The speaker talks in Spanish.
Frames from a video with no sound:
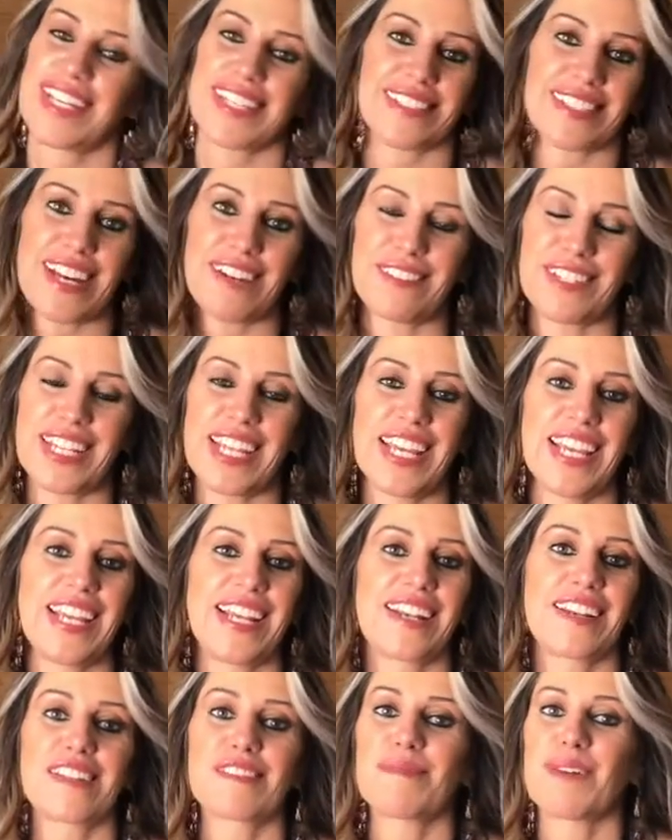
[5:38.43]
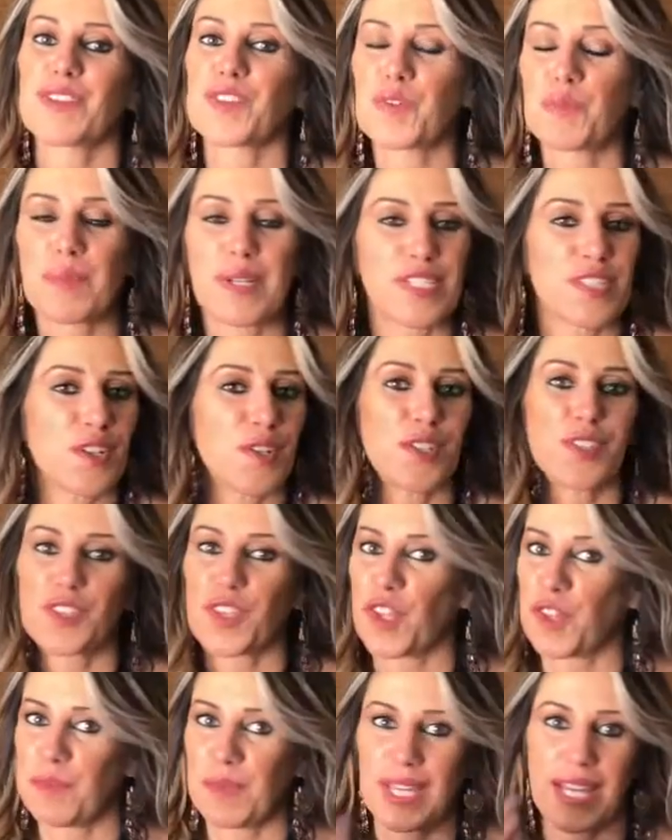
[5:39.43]
ya saben, les mando un beso con
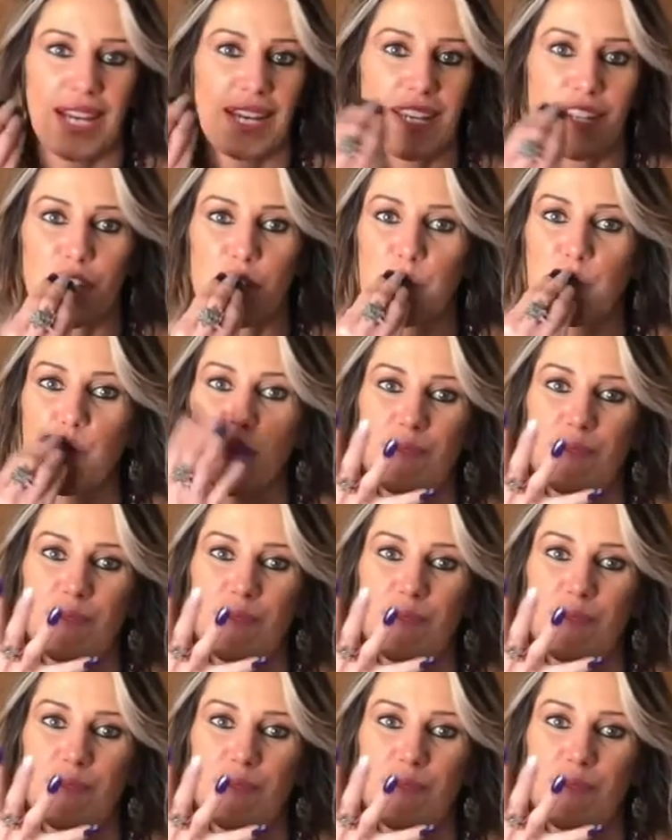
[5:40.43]
todo mi cariño.